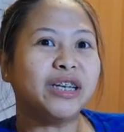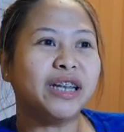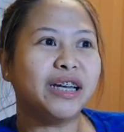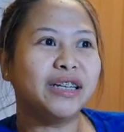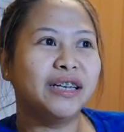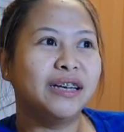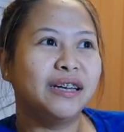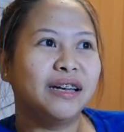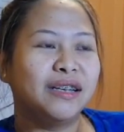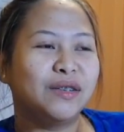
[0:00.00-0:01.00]
siya nag
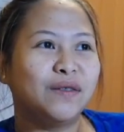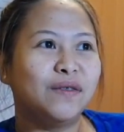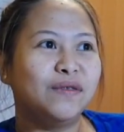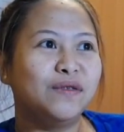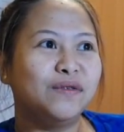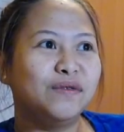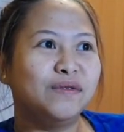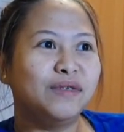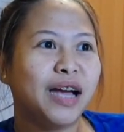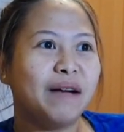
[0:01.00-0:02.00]
So
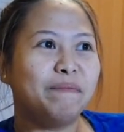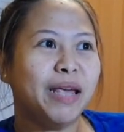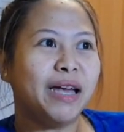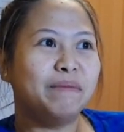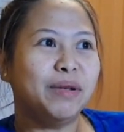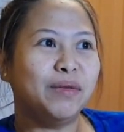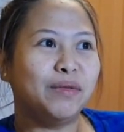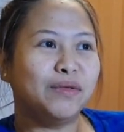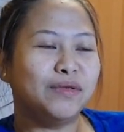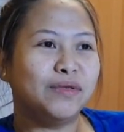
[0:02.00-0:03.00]
nung nag-apply kami
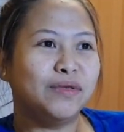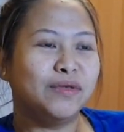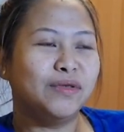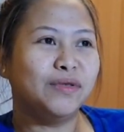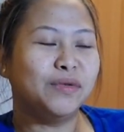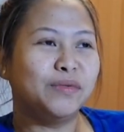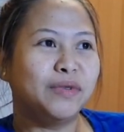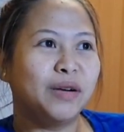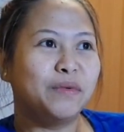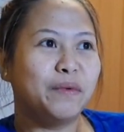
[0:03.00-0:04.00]
noon,
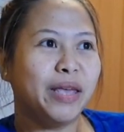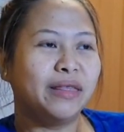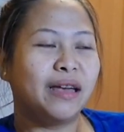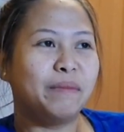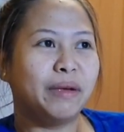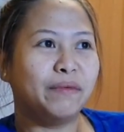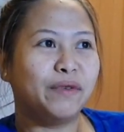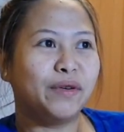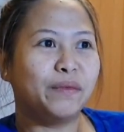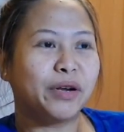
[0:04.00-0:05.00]
nung nag-wait kami
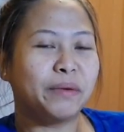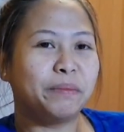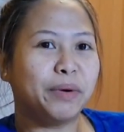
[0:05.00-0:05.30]
for working